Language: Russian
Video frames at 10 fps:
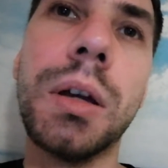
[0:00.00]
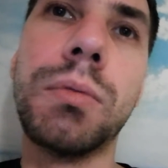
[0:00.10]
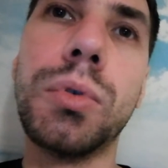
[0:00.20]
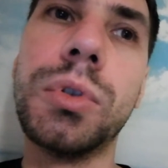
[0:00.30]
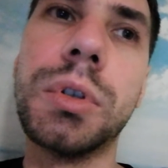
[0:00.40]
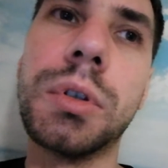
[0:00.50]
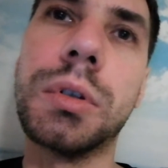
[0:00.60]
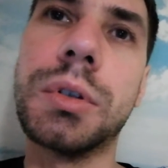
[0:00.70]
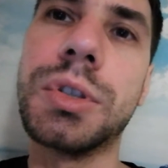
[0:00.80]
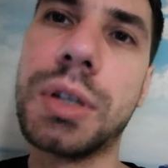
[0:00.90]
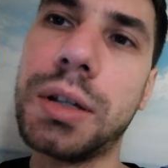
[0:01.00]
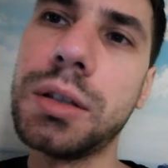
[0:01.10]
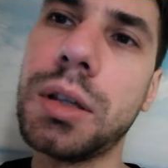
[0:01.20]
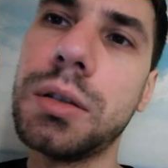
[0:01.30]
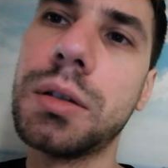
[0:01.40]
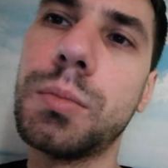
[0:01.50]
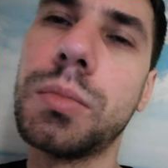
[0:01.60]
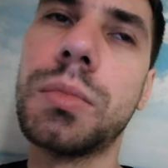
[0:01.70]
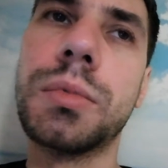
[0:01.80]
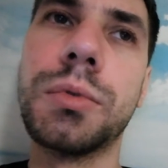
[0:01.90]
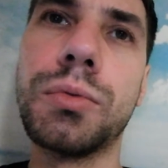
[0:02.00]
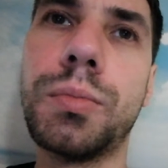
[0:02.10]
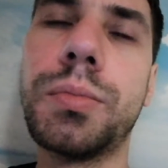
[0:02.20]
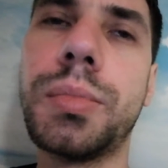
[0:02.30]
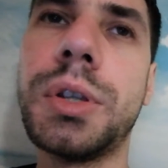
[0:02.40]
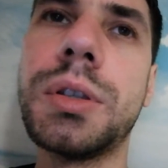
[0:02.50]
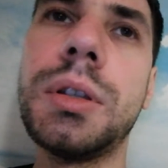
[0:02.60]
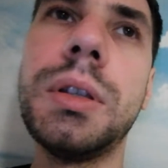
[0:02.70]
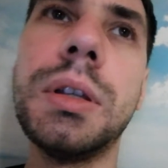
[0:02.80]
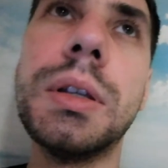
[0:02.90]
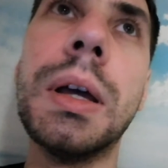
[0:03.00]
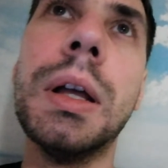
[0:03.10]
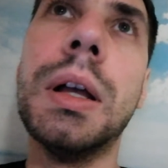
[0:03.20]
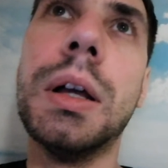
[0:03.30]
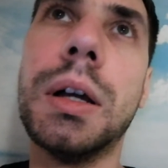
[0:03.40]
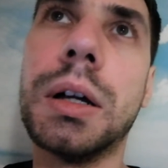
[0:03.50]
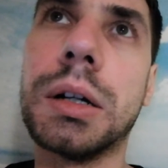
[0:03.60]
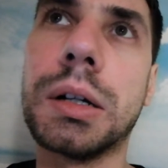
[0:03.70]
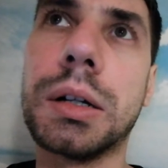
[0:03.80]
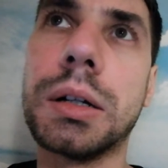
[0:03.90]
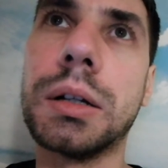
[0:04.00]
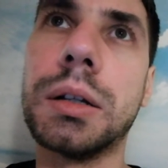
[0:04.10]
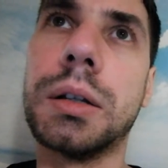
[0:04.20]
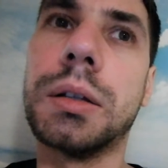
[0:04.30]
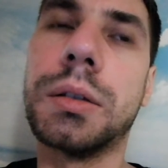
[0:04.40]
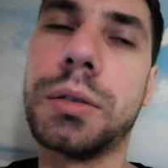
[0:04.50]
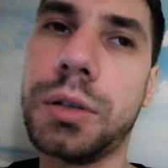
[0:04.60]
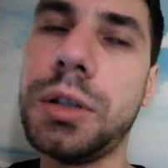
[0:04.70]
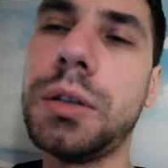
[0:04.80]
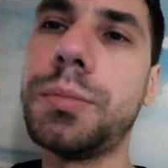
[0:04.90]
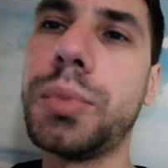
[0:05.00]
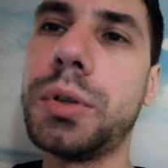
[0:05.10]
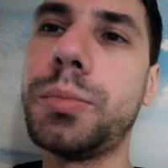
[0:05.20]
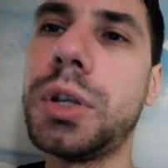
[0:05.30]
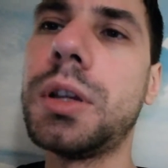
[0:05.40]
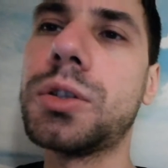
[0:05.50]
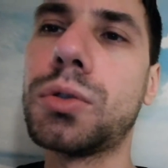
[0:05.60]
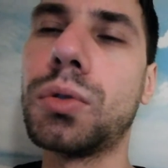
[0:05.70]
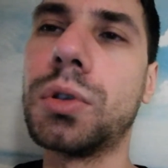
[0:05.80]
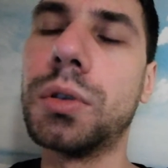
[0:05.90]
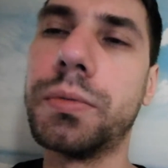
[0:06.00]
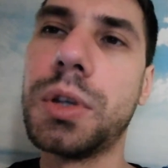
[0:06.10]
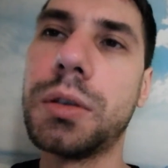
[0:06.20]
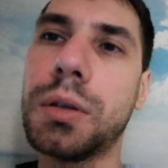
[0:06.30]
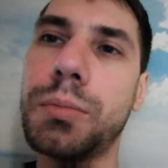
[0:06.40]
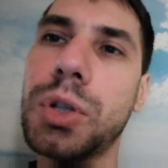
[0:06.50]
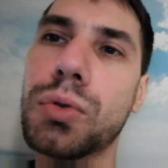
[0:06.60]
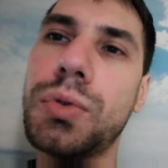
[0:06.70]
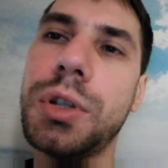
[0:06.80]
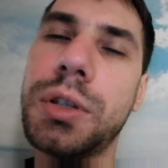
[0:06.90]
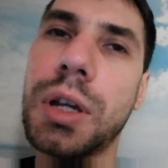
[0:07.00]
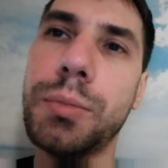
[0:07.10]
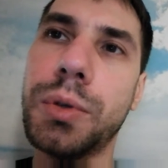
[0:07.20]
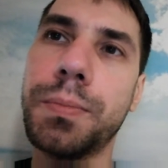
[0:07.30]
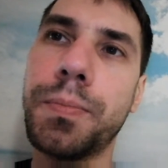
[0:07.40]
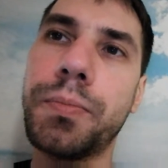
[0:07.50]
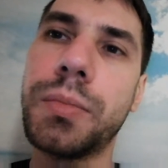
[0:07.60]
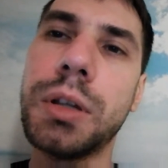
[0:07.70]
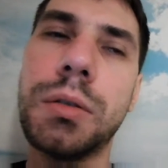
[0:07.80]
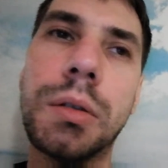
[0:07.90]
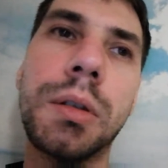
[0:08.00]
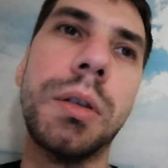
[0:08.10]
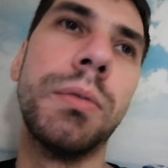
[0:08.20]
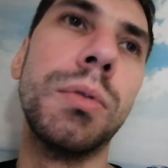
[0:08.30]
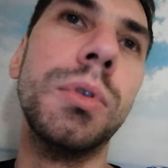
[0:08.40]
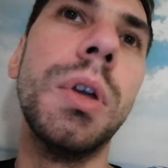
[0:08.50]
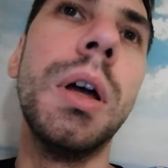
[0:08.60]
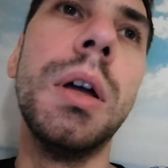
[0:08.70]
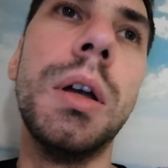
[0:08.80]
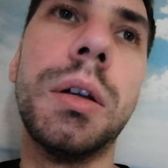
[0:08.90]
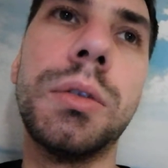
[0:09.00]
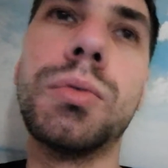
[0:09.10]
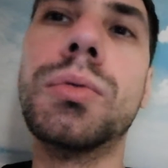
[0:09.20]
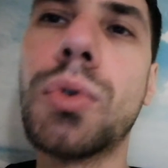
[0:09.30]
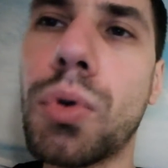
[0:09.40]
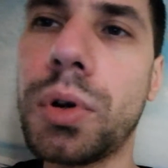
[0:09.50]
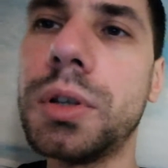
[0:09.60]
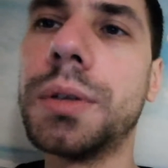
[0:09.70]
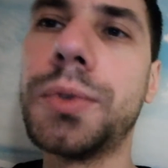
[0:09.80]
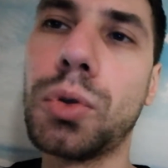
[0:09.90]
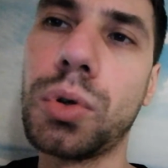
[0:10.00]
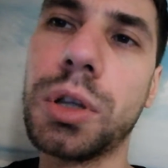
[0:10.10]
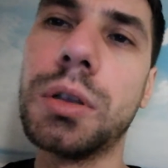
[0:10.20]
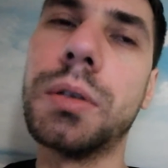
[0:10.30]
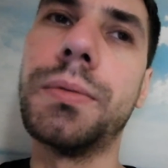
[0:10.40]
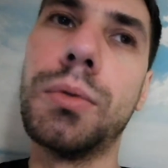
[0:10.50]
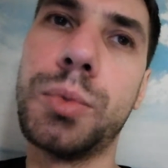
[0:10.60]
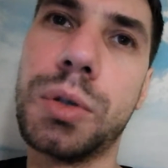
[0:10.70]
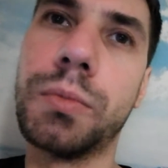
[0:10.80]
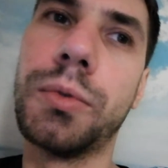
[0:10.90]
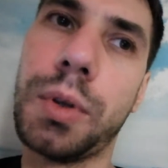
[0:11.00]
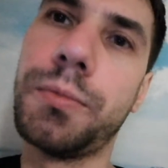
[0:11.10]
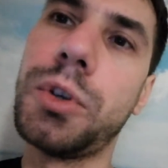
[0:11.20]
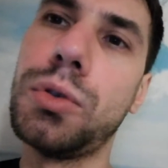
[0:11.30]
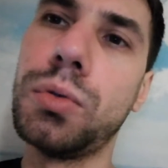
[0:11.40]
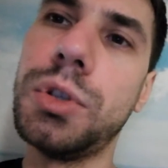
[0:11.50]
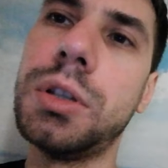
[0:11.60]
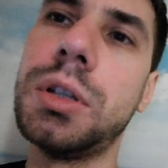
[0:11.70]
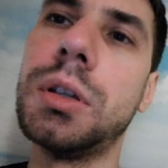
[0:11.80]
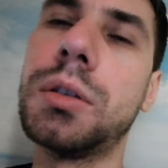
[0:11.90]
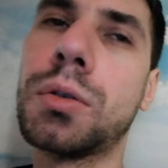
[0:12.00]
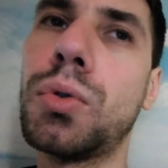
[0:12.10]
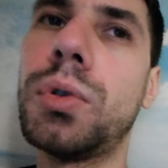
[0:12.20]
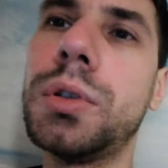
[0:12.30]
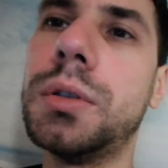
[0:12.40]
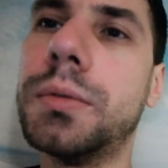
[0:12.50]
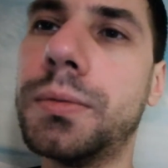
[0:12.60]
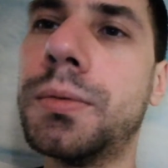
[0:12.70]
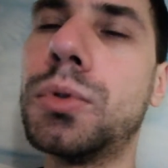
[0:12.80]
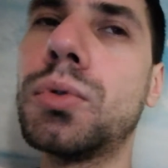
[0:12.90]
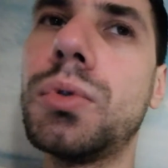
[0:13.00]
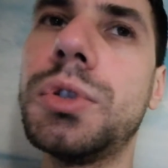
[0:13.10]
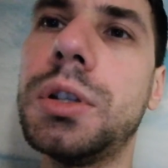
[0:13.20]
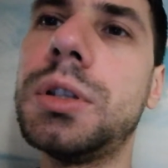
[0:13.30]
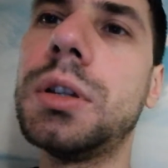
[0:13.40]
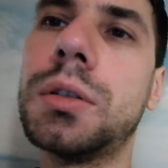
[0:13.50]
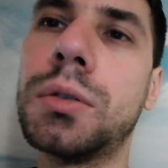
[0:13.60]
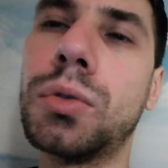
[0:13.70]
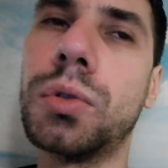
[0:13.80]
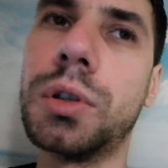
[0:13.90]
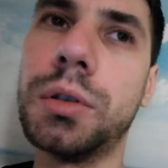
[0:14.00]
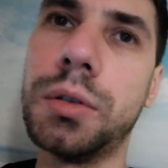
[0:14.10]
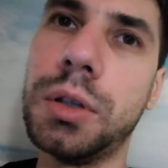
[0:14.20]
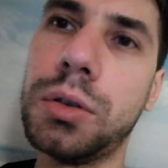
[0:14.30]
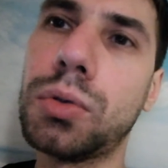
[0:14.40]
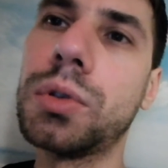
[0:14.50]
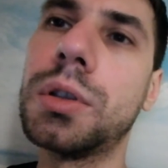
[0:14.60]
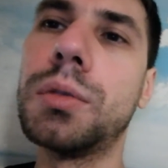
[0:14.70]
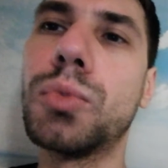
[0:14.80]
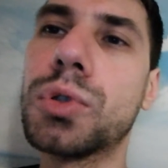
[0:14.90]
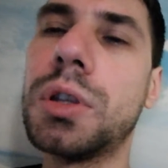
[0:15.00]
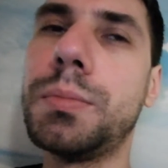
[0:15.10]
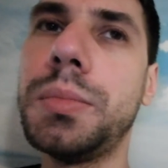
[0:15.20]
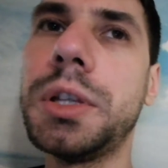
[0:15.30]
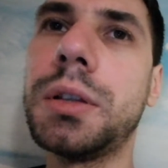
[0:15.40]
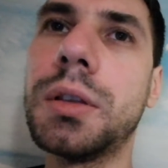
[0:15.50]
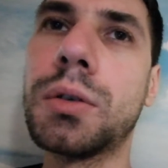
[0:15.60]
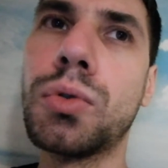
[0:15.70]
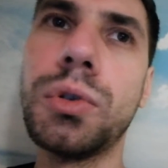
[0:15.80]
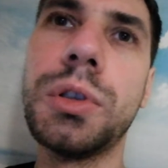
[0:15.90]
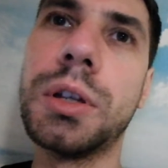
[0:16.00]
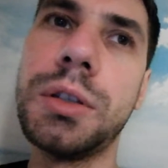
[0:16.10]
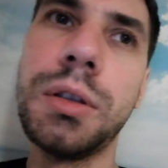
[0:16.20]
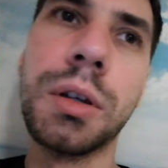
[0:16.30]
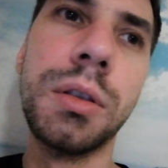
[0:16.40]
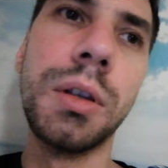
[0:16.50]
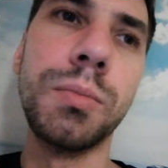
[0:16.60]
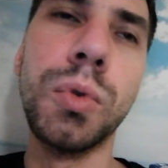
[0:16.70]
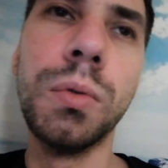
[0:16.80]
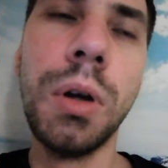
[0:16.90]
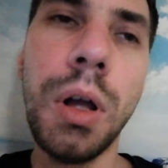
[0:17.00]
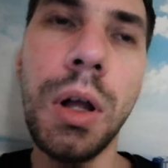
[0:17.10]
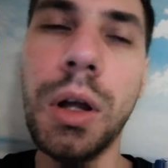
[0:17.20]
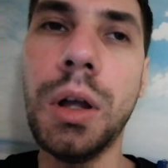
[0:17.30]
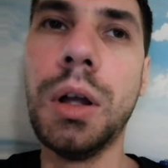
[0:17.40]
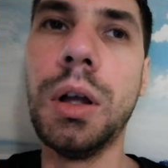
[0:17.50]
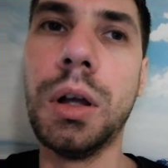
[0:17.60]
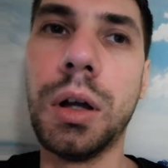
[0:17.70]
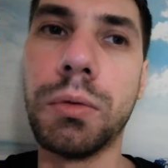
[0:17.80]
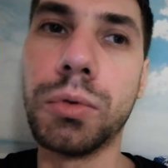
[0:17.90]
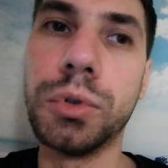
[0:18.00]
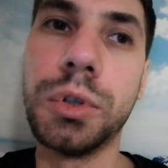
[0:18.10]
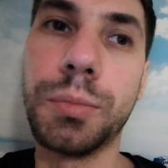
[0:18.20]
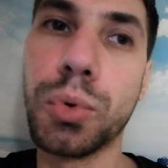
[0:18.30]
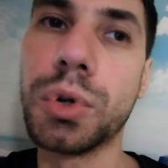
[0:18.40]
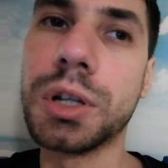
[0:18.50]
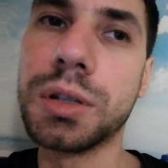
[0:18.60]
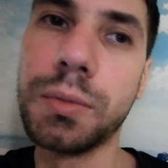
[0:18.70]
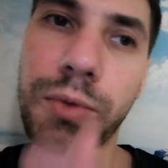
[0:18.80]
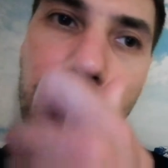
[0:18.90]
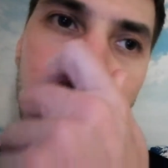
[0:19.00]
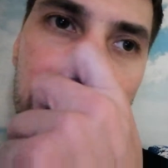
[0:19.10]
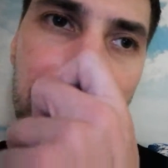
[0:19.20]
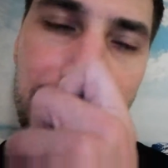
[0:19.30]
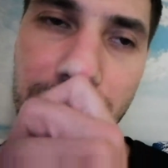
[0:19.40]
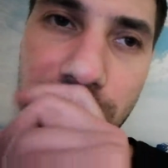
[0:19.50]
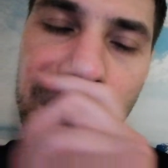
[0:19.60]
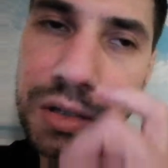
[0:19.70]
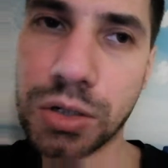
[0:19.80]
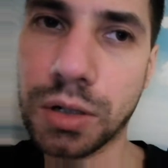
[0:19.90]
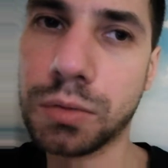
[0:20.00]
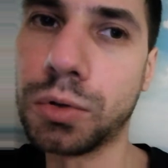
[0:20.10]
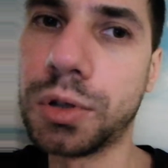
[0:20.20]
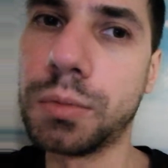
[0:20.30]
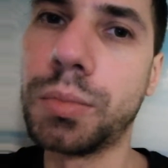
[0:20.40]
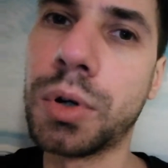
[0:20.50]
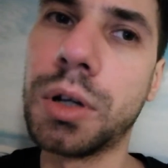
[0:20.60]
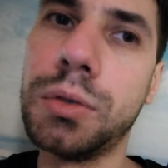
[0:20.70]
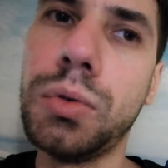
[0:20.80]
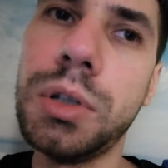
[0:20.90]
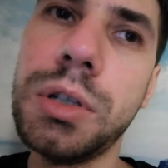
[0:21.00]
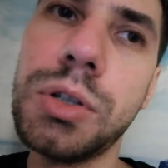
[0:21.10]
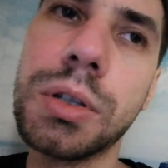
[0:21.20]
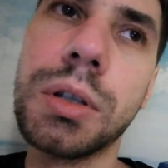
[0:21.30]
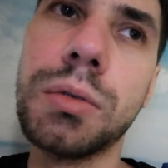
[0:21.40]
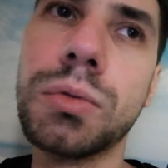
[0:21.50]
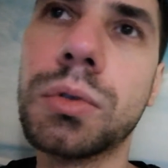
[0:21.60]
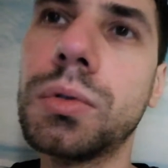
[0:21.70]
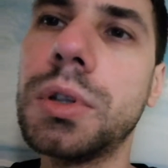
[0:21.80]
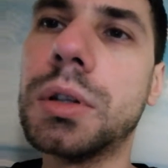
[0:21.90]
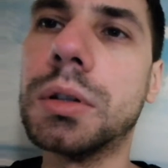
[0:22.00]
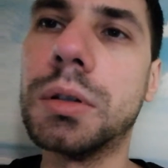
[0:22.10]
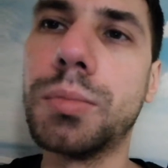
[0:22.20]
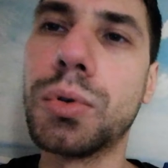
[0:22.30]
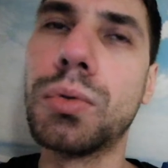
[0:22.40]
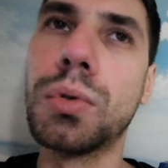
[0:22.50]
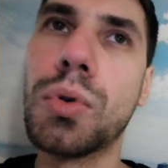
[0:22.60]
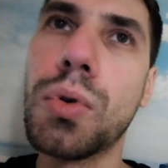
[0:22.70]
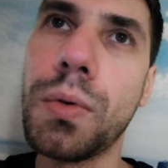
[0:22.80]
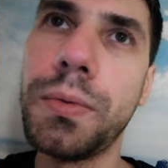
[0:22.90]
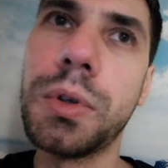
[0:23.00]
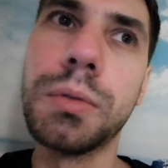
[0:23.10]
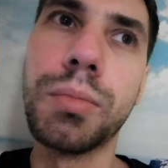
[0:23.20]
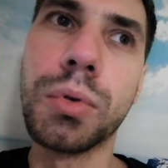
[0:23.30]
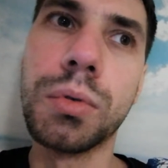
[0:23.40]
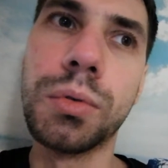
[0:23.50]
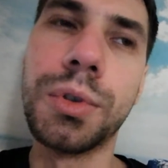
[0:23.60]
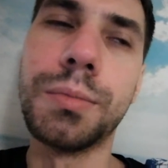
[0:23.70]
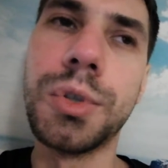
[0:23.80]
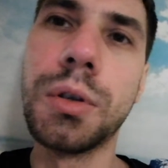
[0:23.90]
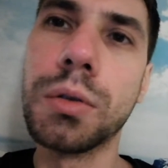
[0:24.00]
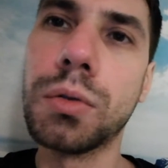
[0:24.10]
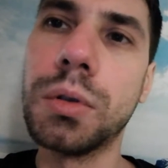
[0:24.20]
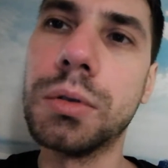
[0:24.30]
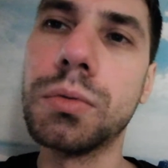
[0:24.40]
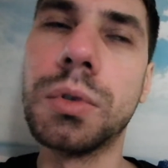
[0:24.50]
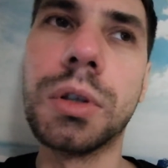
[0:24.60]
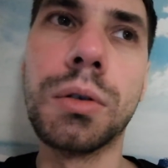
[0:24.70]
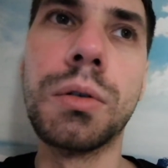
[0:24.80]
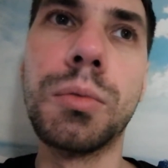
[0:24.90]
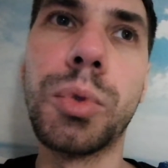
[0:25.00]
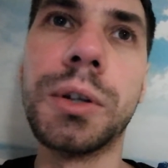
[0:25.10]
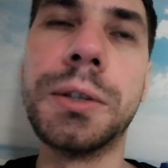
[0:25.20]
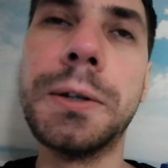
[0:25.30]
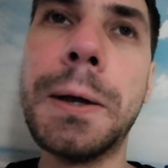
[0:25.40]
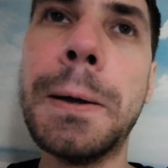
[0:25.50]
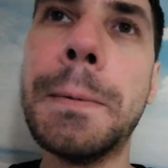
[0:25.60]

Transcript: Вот, э, с анкерингом, ну, присоединение, а, и передача токенов, да, там, между сетями, да, вот ну, коинов, токенов, в общем, там в одной сети это коины, в другой сети это токены. И токены можно обменять на коины один к одному. Вот. По разным видам деятельности сейчас вот там про юридические услуги, про кофе, про там зерно, ну вот такого плана.